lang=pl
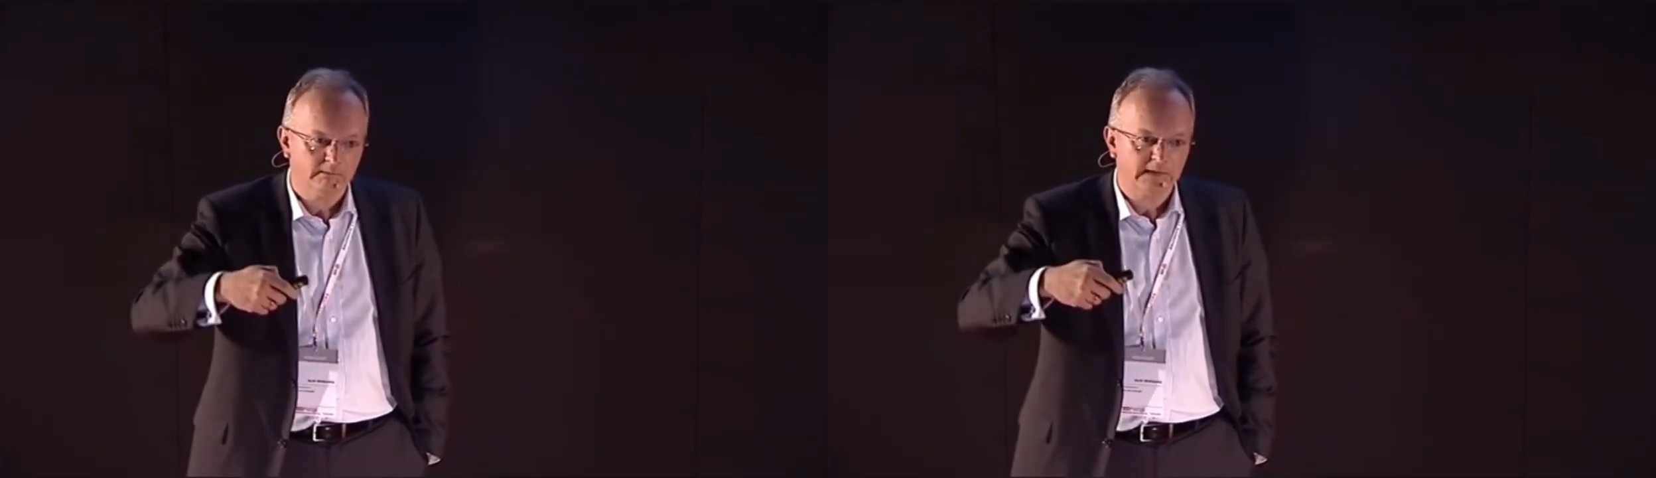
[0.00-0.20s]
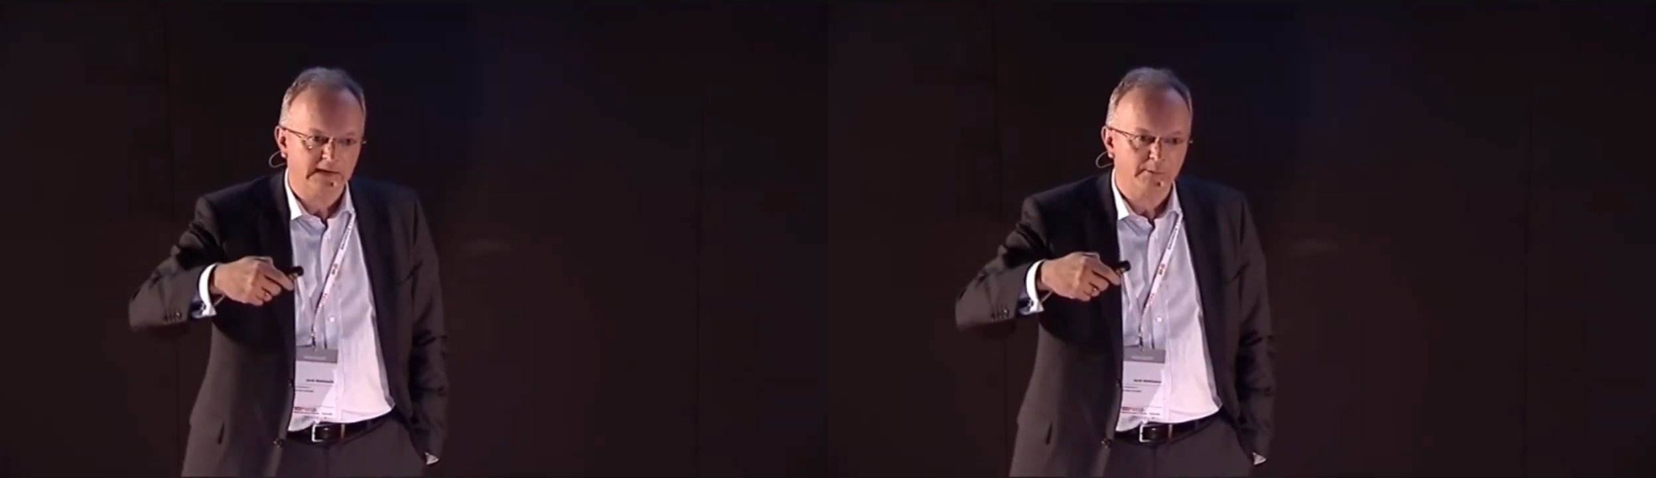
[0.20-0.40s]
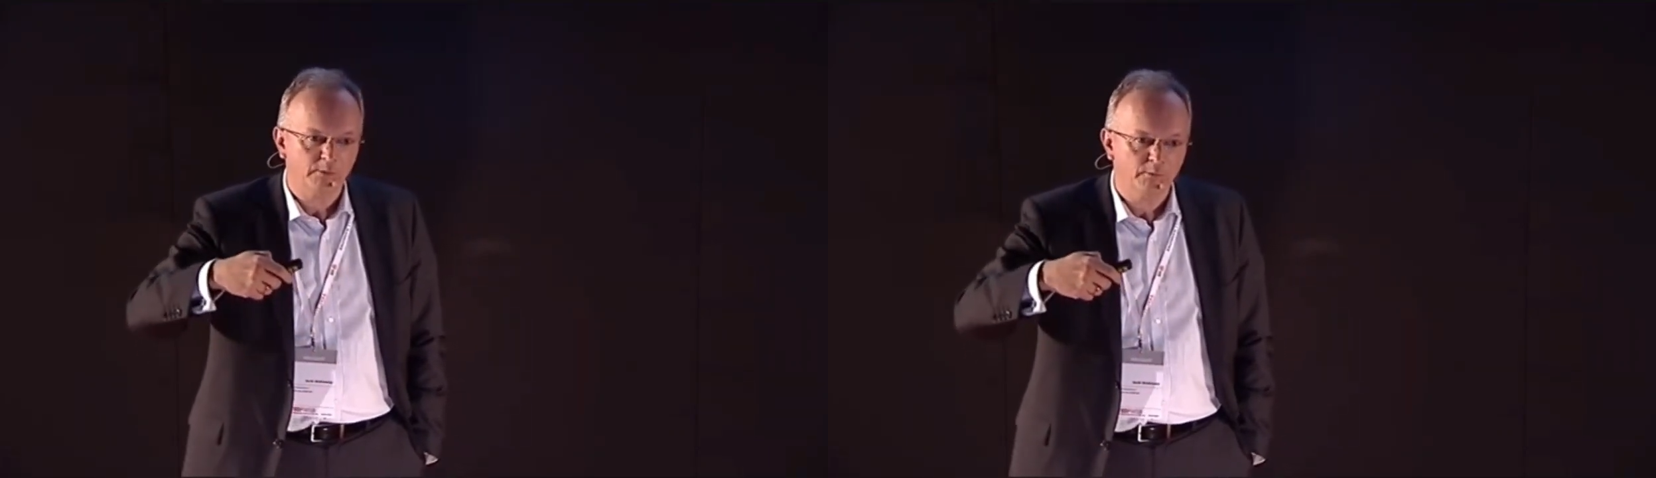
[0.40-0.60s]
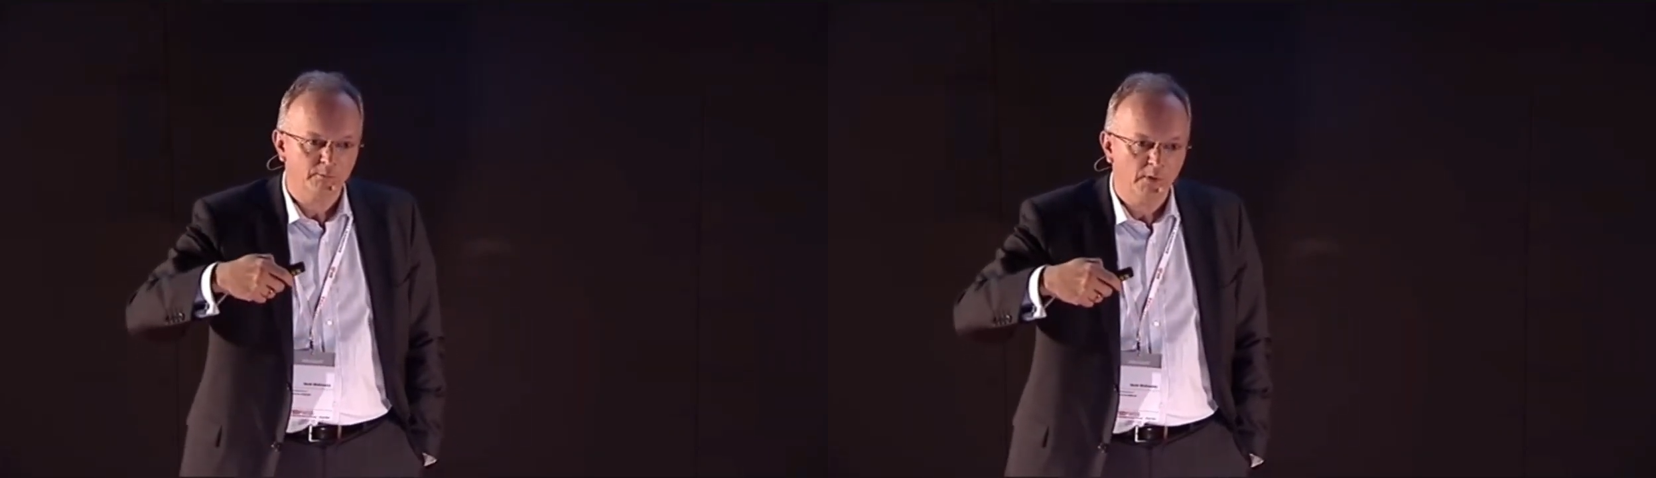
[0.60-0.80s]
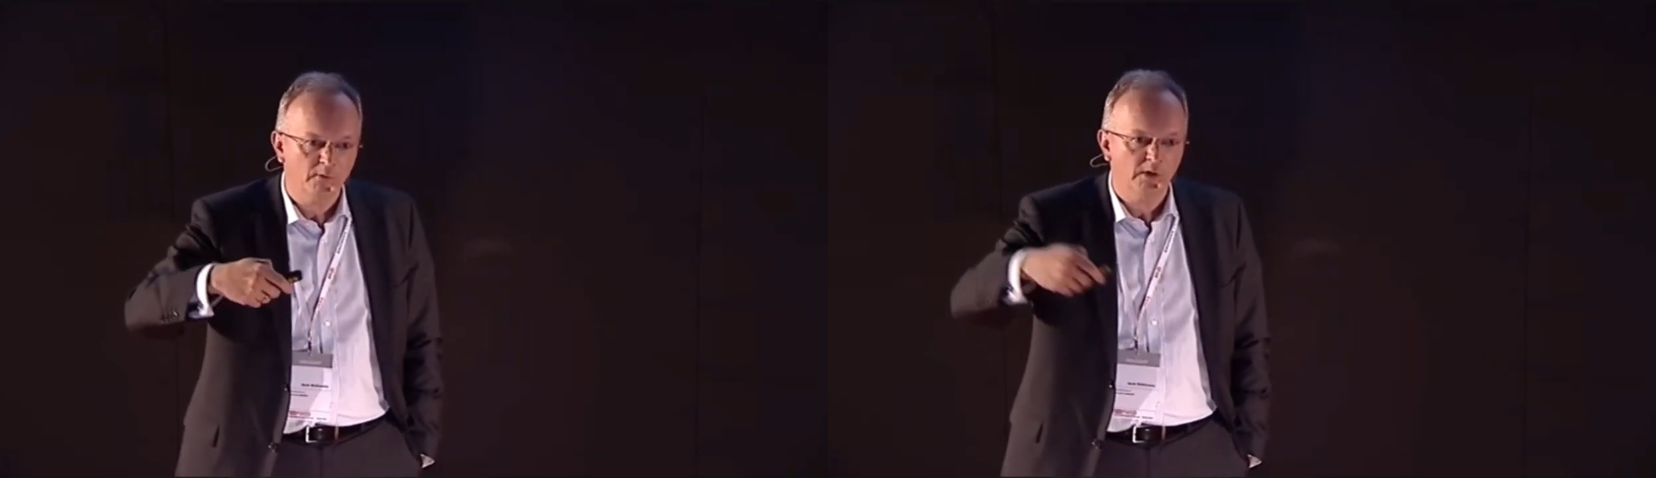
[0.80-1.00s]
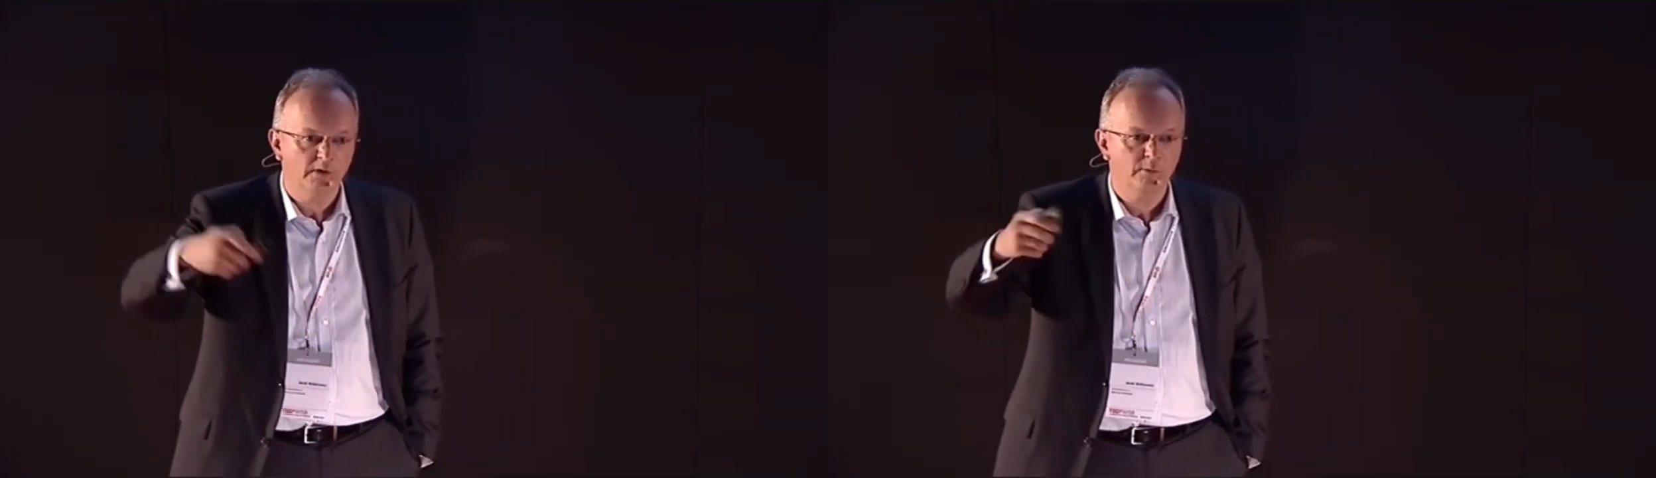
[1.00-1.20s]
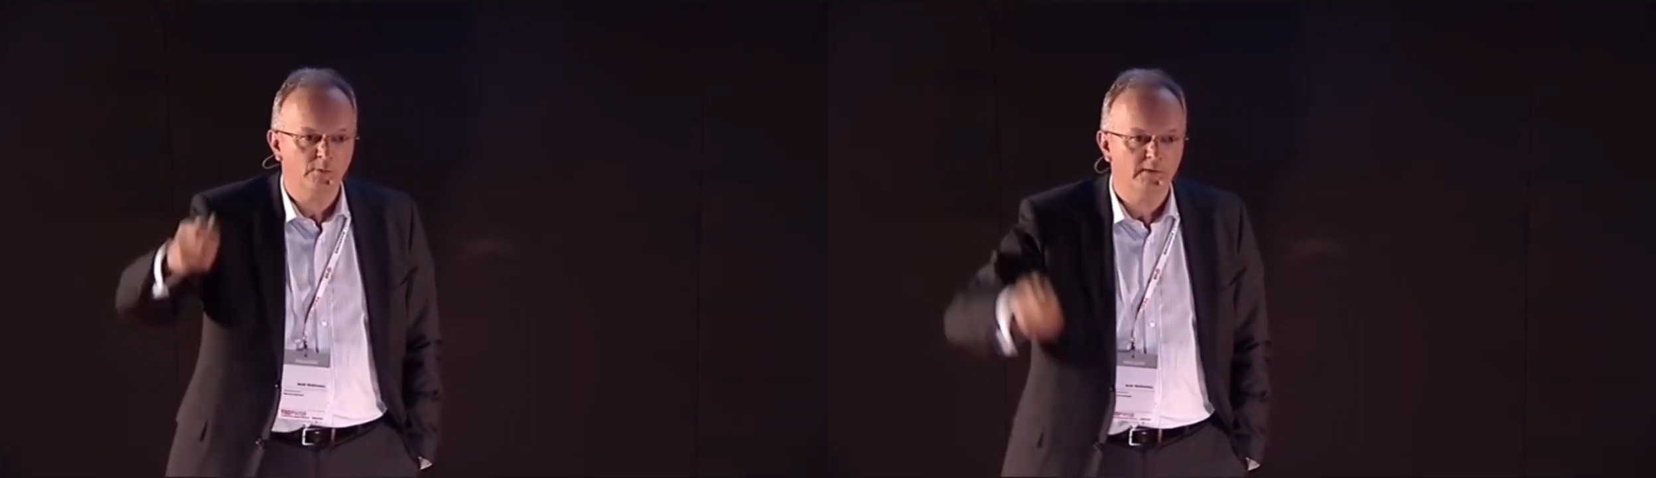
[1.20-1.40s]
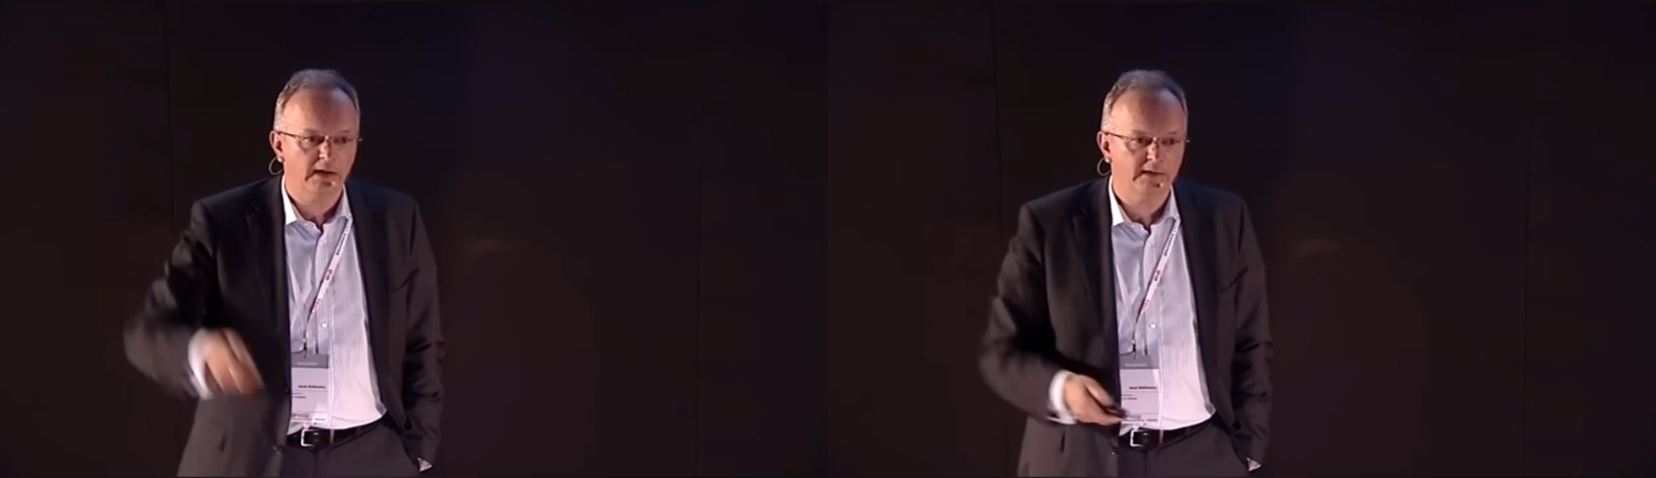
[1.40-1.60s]
tak jakbyśmy powoli
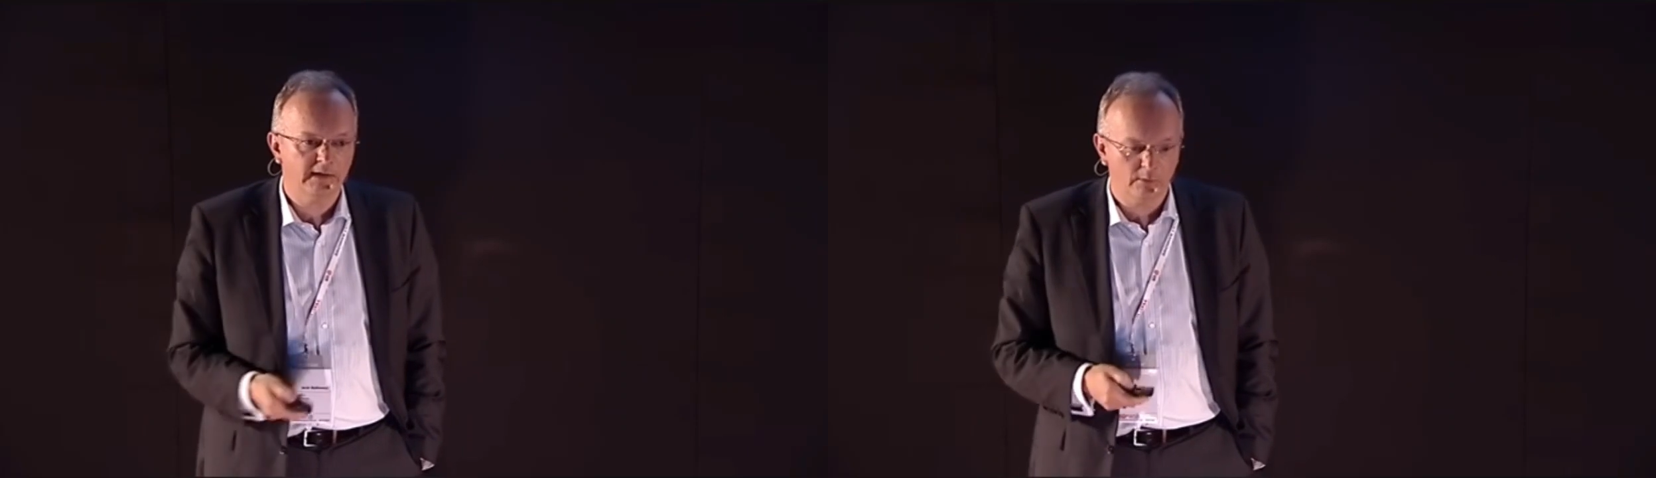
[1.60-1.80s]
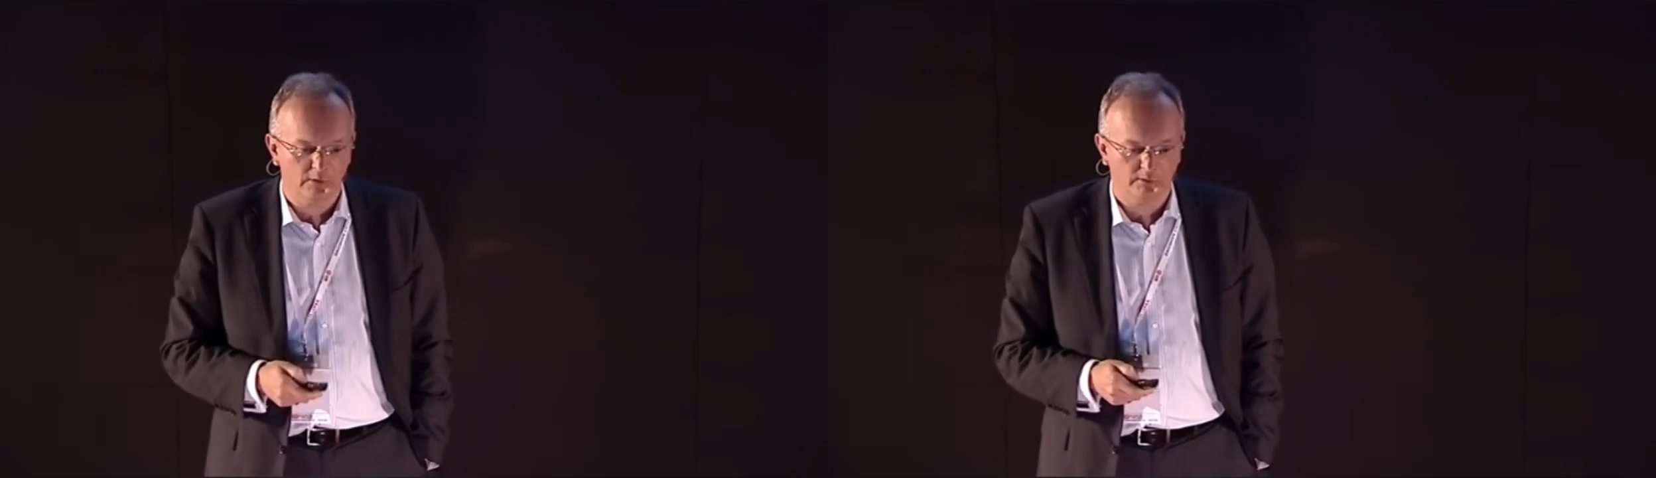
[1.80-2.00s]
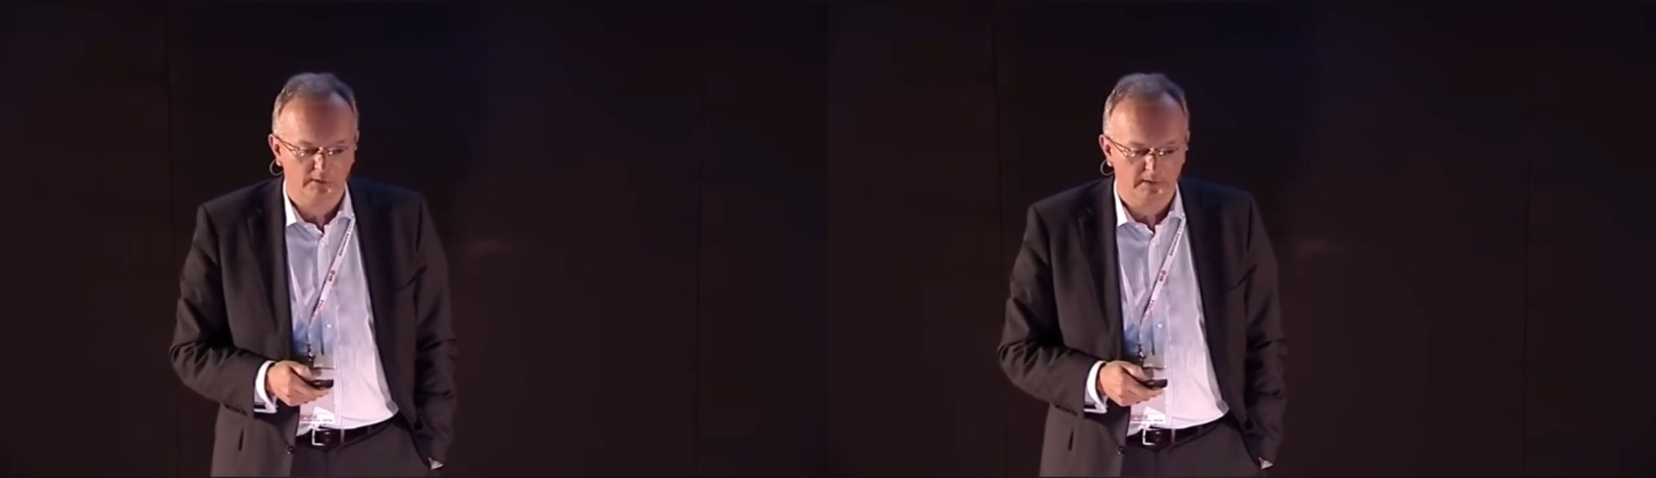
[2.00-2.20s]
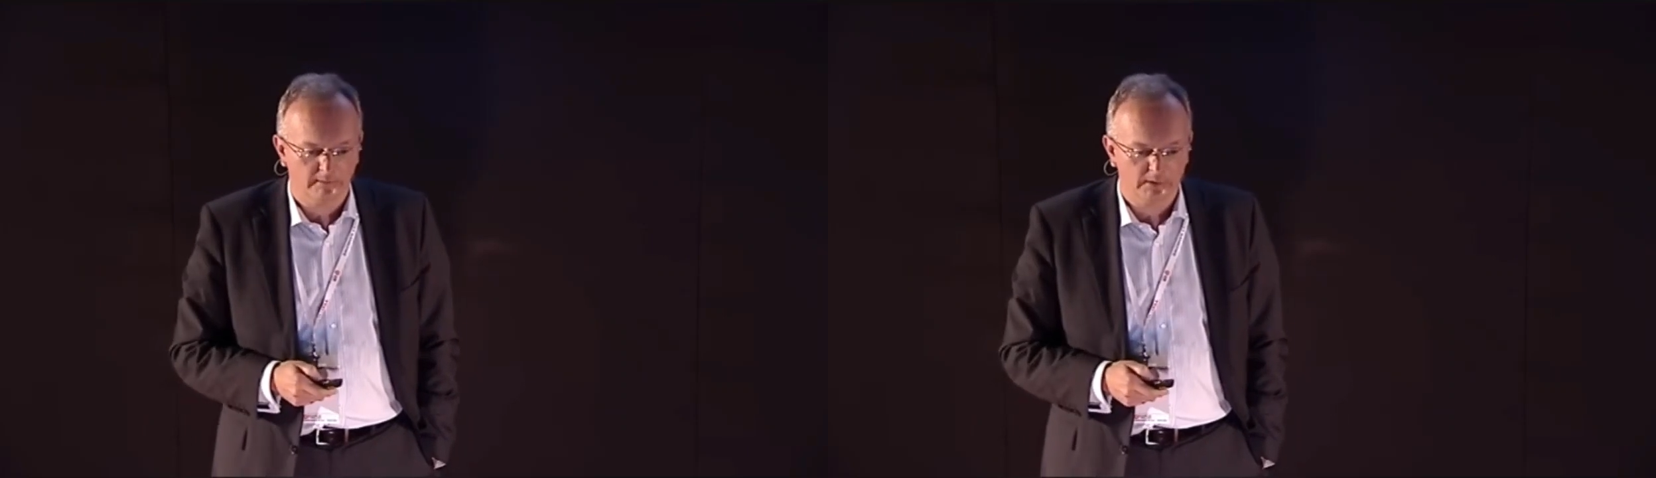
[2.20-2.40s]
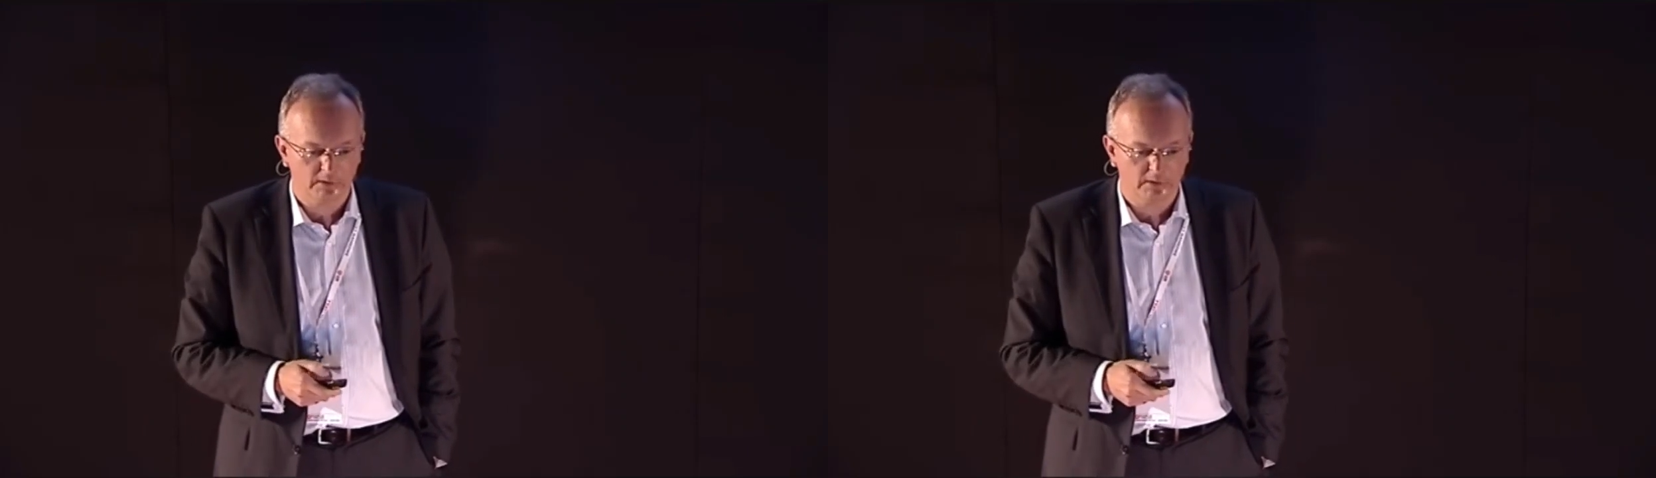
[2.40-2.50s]
wypływali na morze.